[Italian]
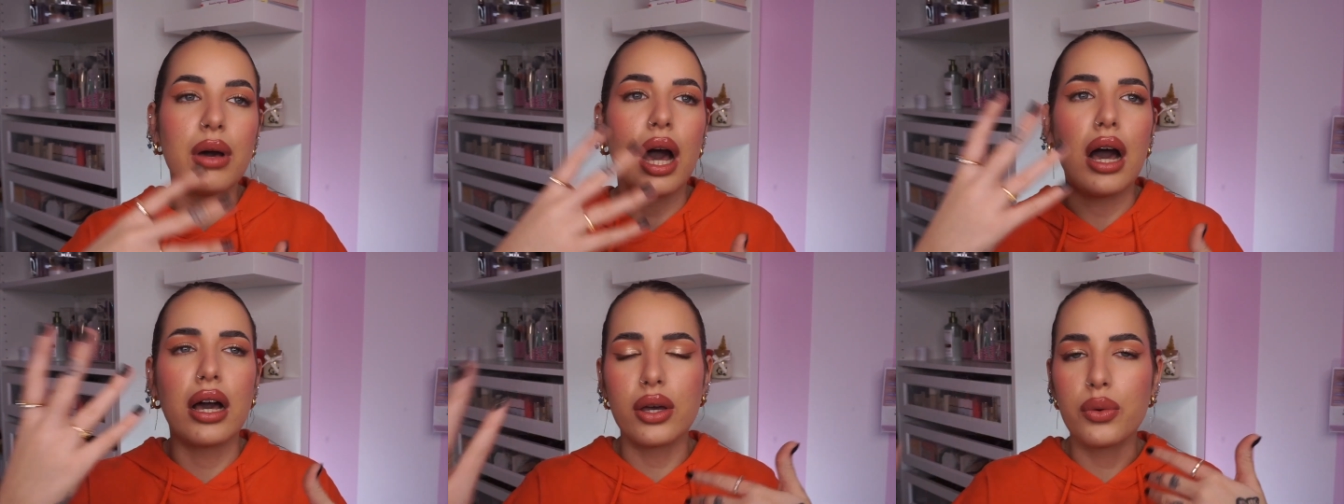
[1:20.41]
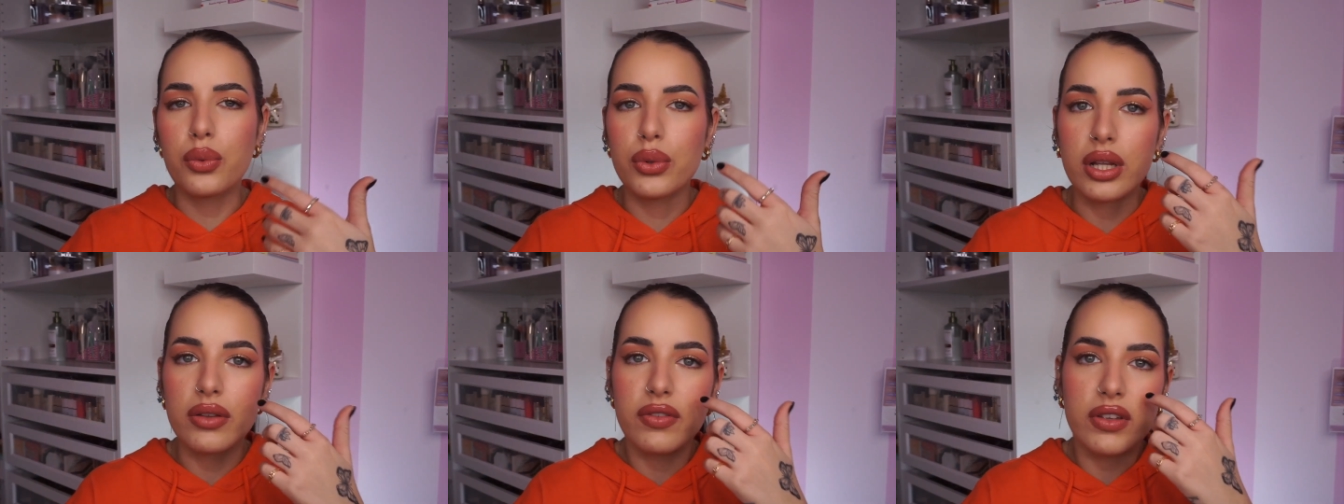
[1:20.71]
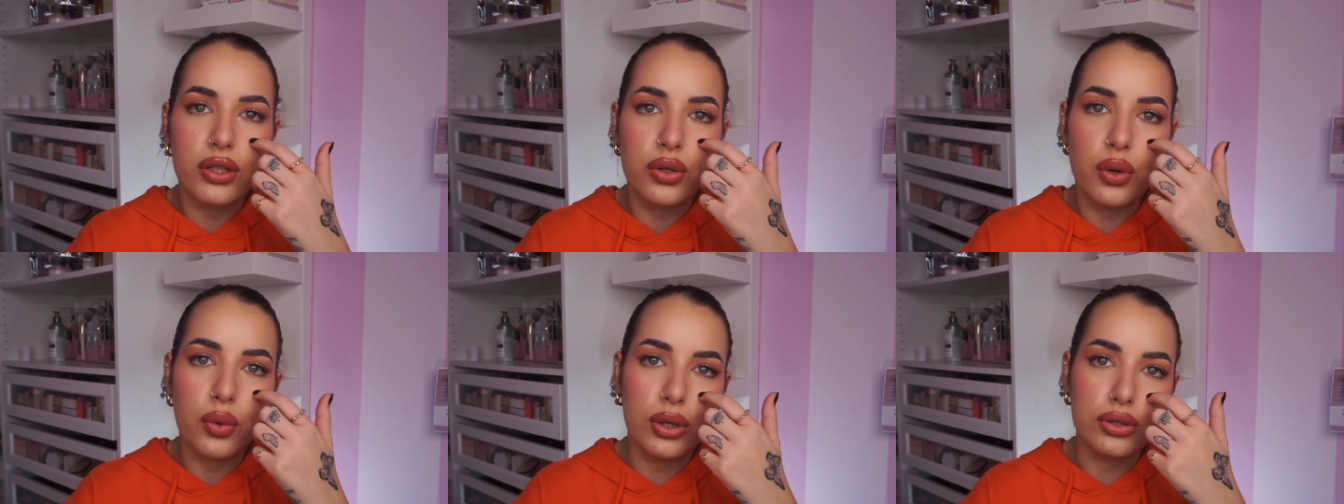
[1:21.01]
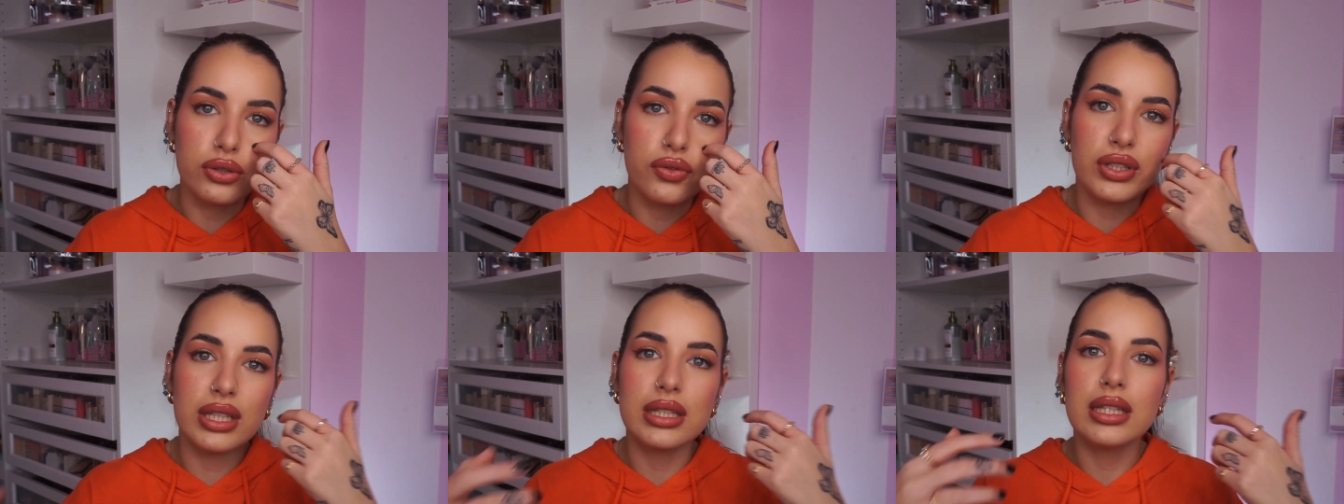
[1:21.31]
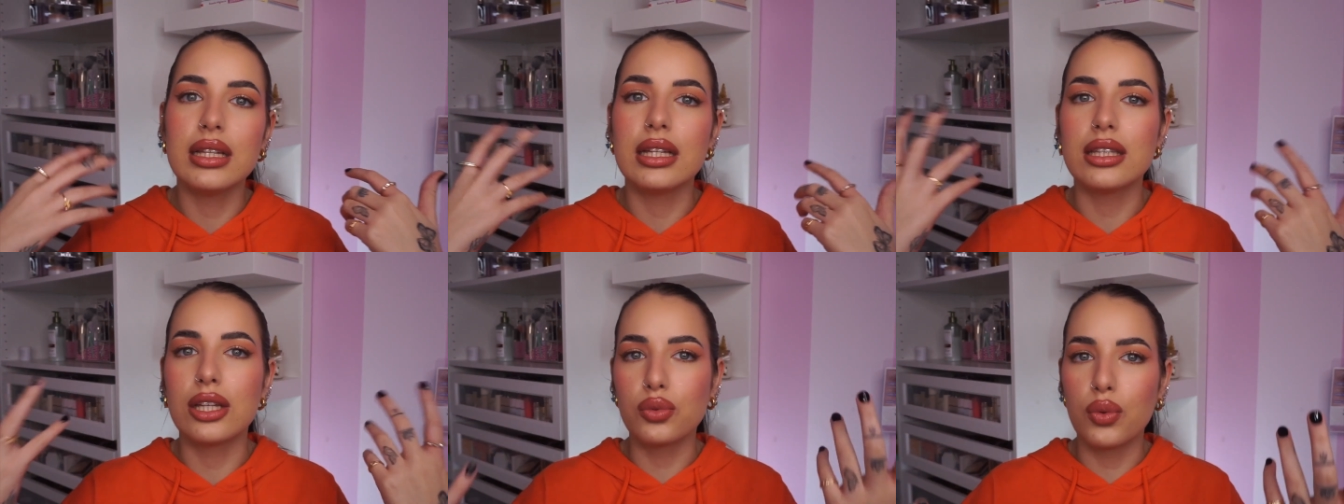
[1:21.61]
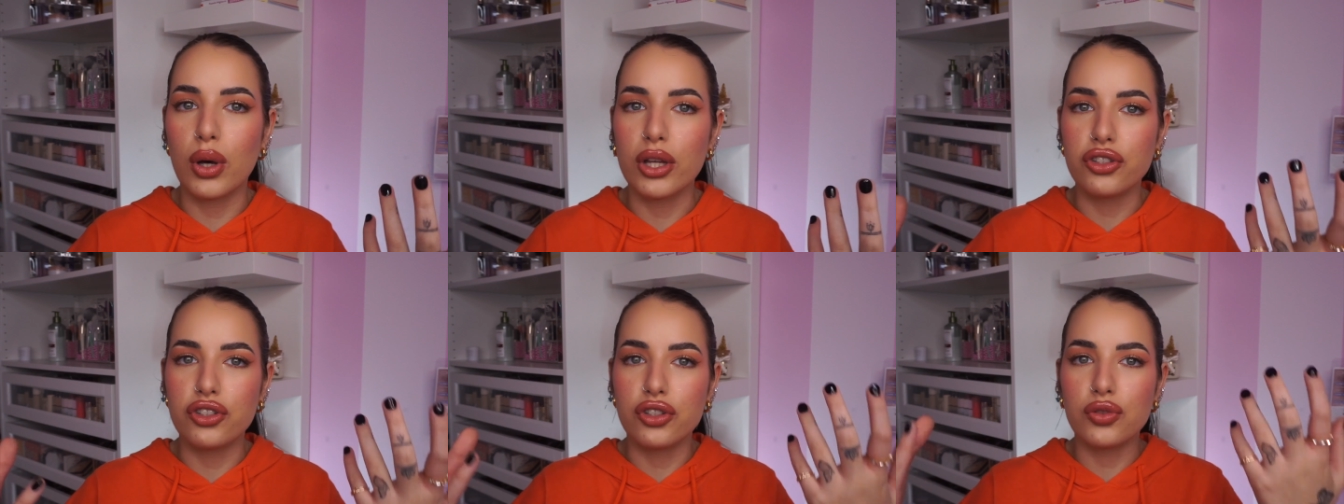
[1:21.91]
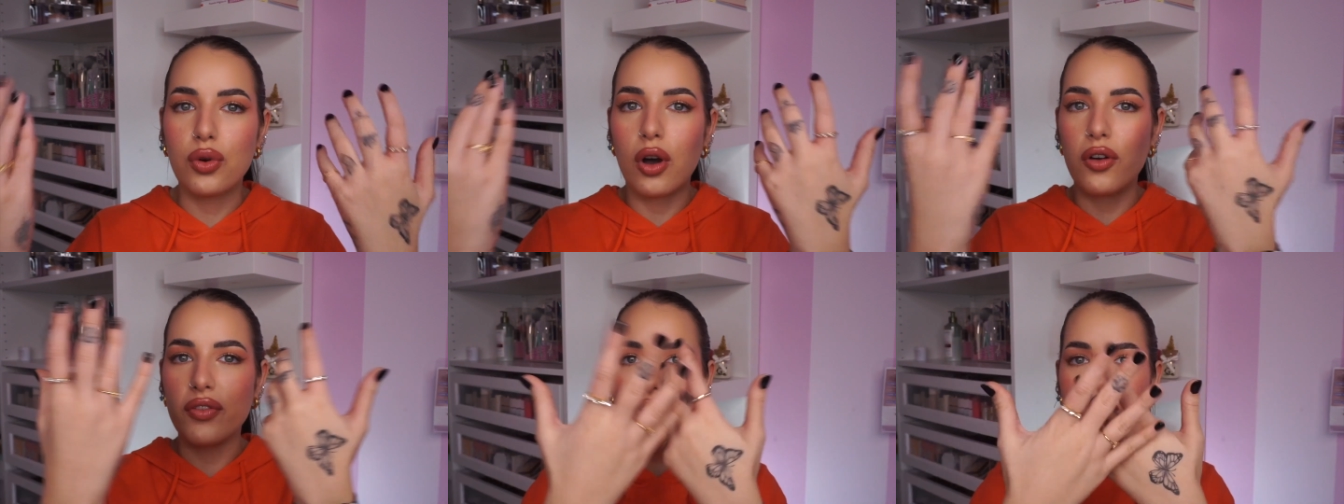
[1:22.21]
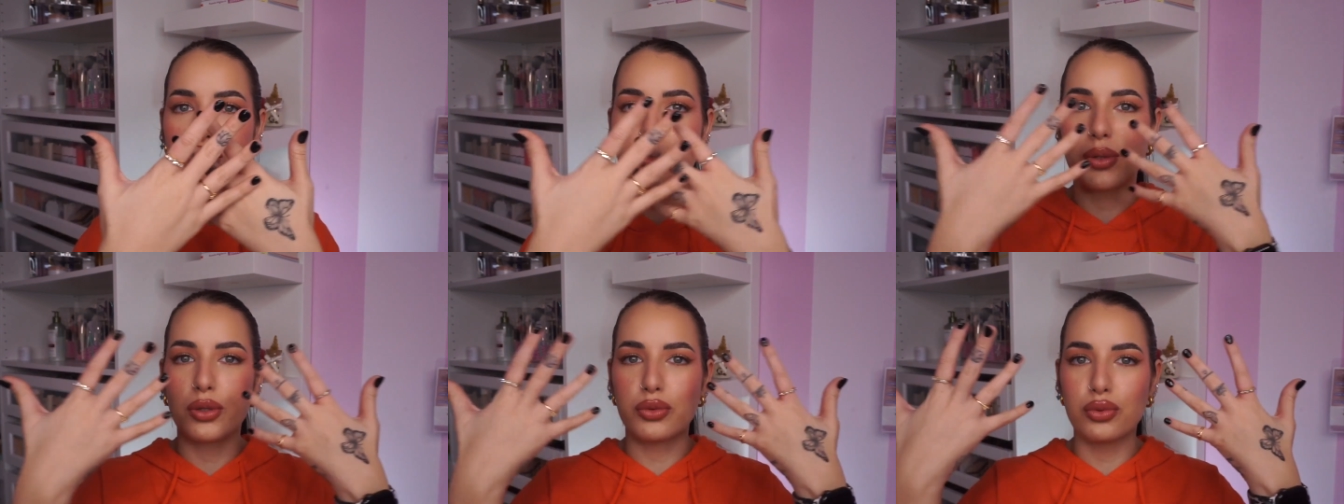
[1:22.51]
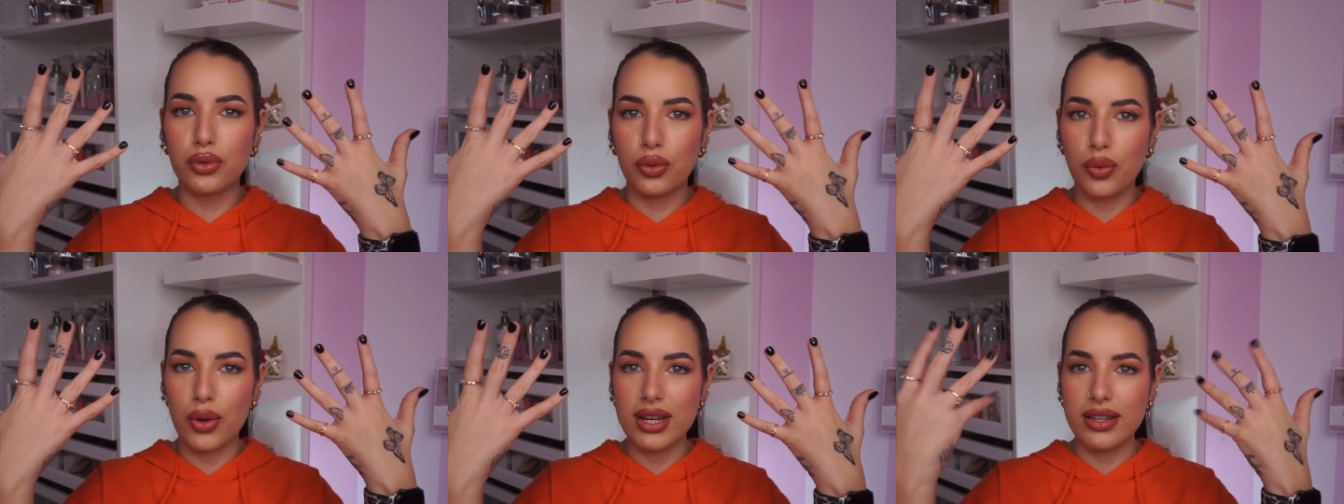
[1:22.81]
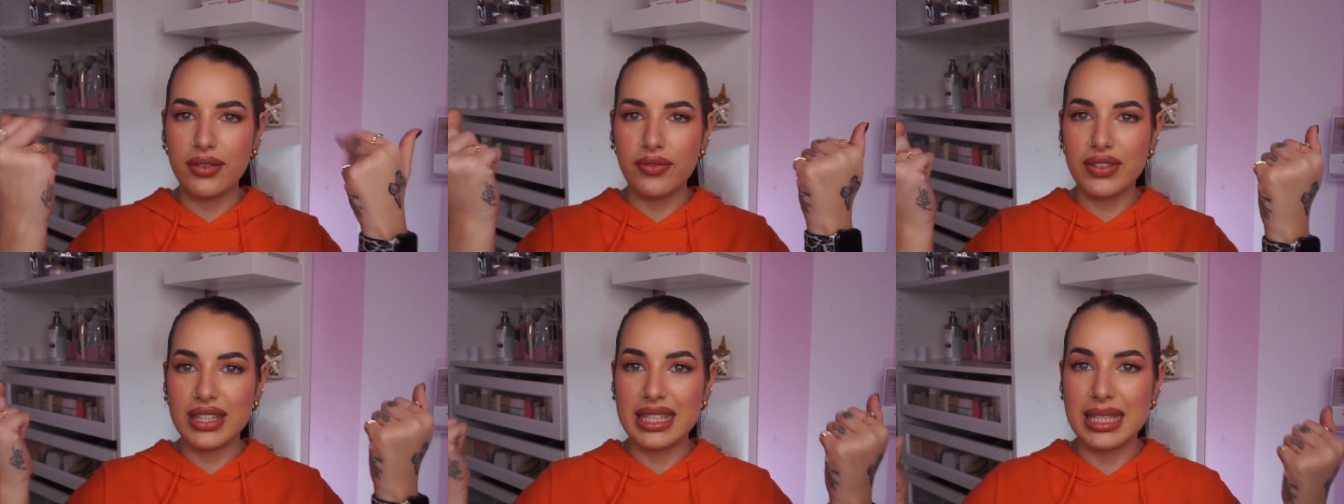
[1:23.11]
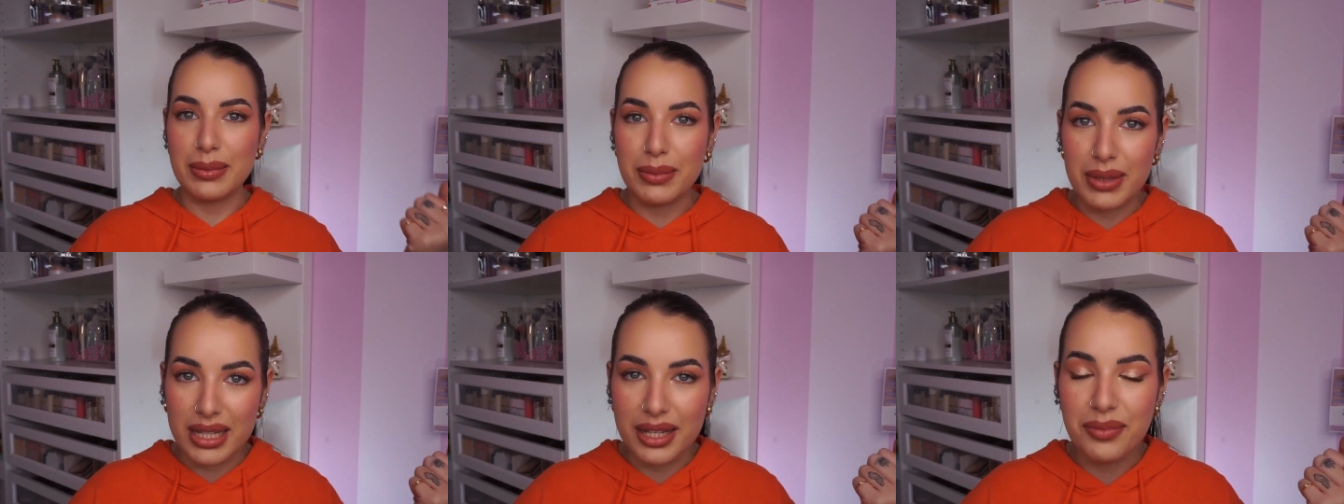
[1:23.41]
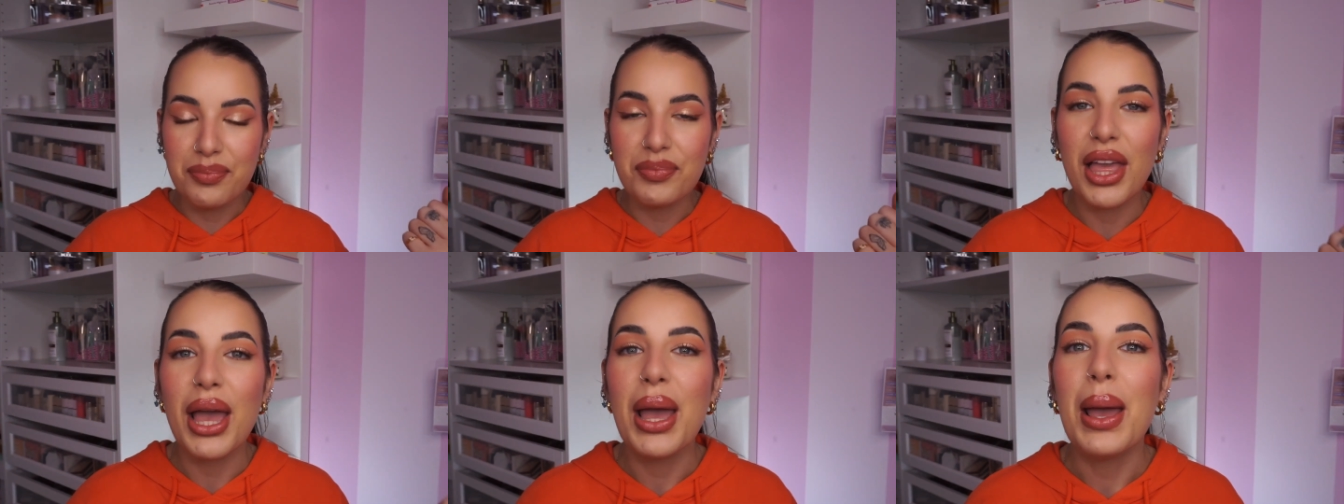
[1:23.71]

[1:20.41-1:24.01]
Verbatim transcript: anche qui nei video, quando vedete dei tatuaggi nuovi, soprattutto quelli visibili,